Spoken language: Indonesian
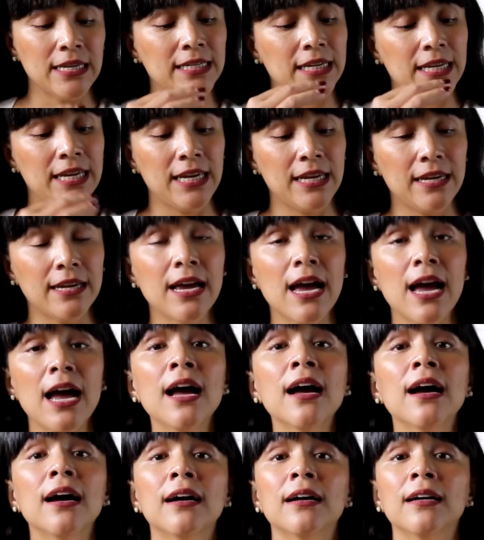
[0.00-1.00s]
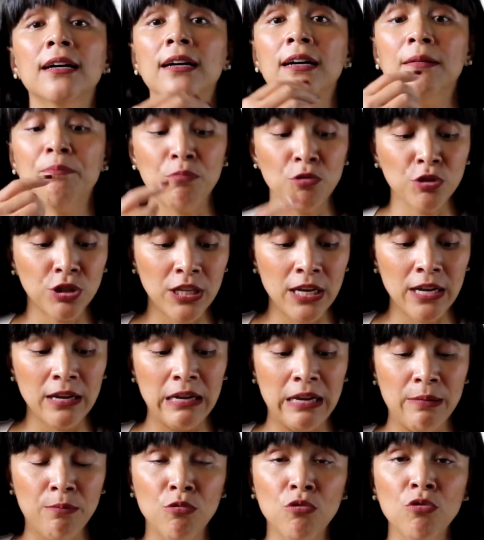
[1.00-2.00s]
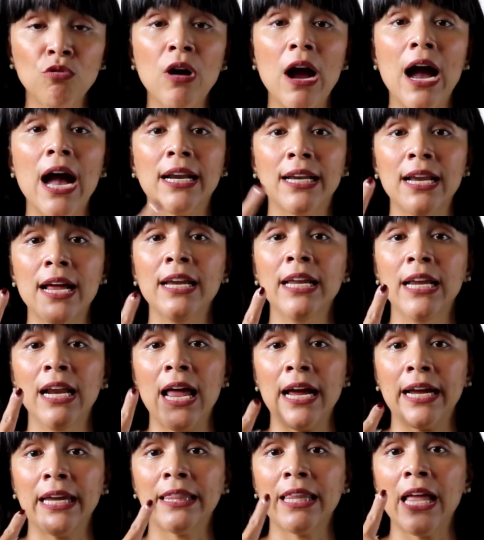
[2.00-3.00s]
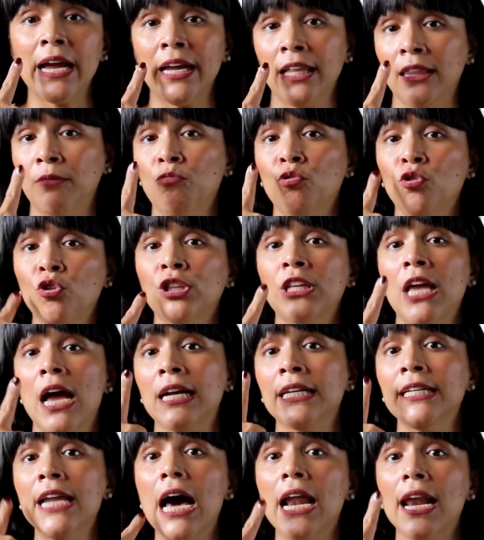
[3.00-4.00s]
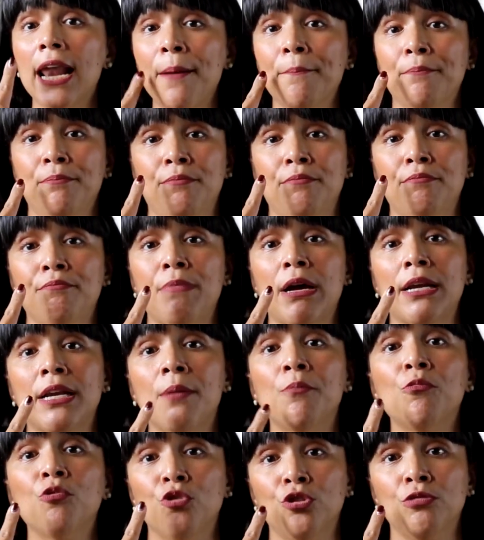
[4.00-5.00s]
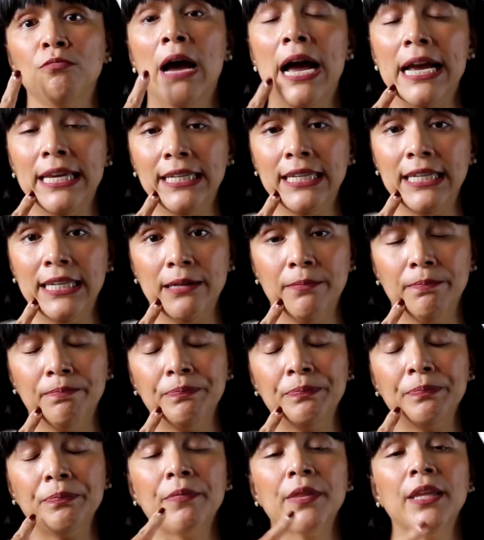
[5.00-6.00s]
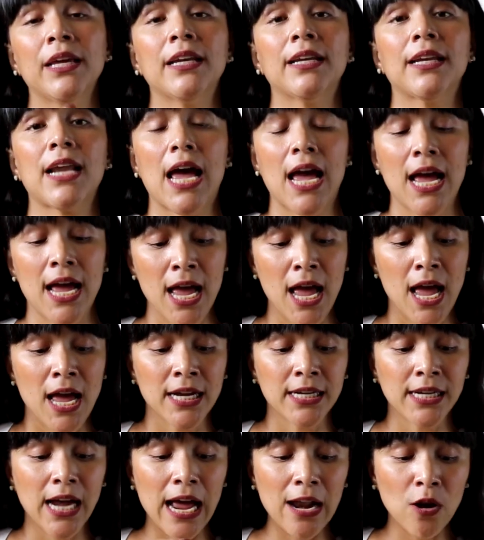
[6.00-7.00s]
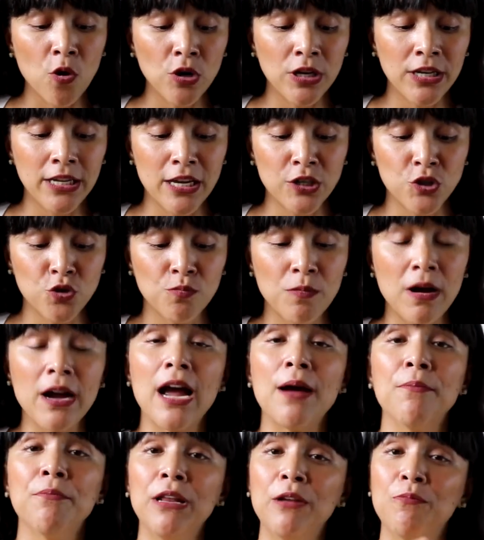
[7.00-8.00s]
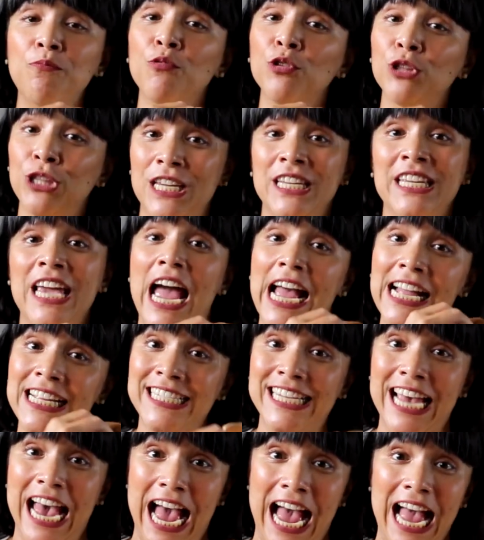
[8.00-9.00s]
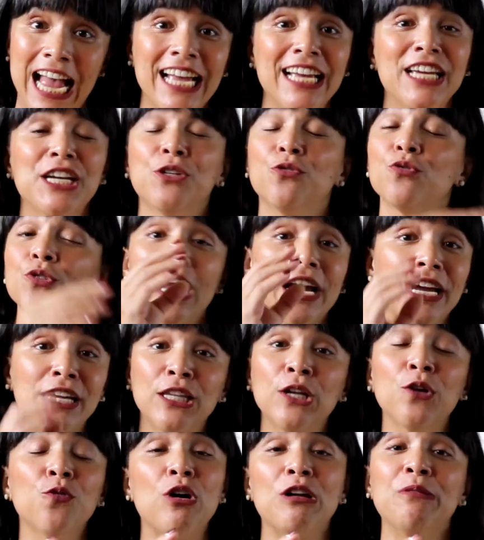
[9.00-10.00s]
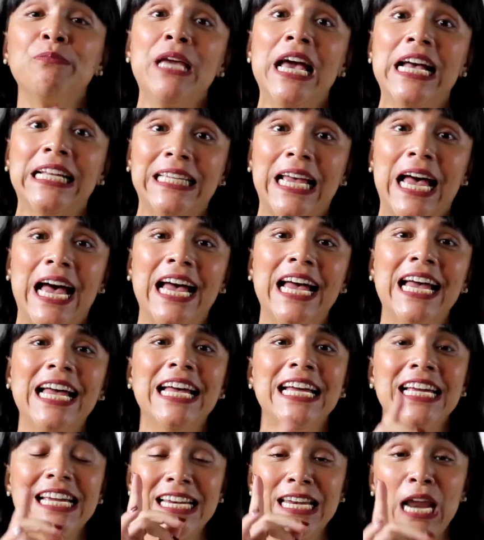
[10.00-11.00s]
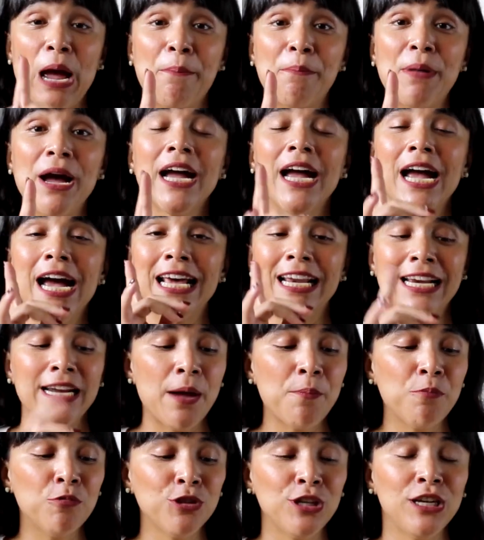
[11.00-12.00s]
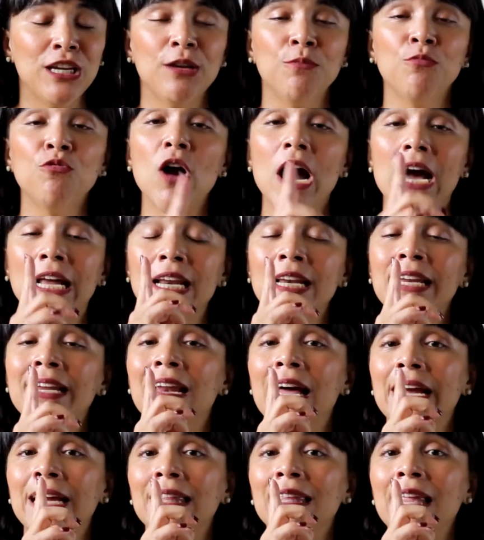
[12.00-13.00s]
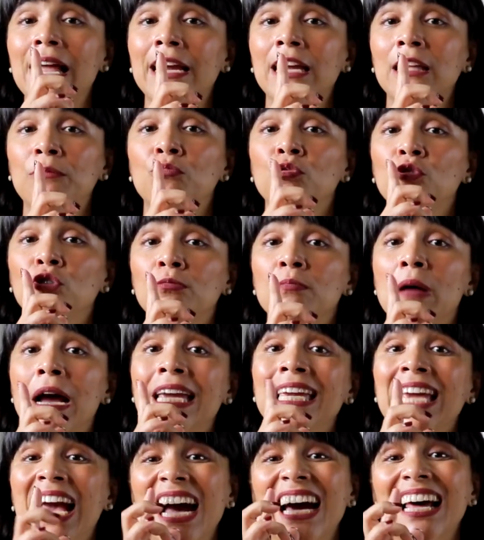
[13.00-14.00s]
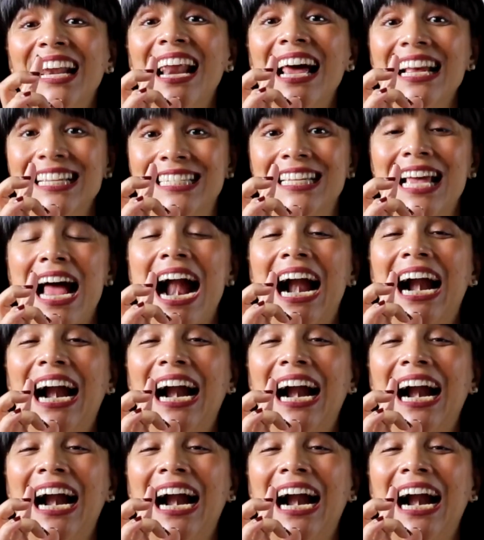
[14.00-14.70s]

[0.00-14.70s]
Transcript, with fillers: Sehingga uh, puting ibu ada di langit-langit mulut yang dalam pada mulut bayi. Nah, kalau dia cuma ngambil putingnya aja, itu sakitnya luar biasa. Kenapa? Karena puting ibu ada di langit-langit mulut bayi yang keras.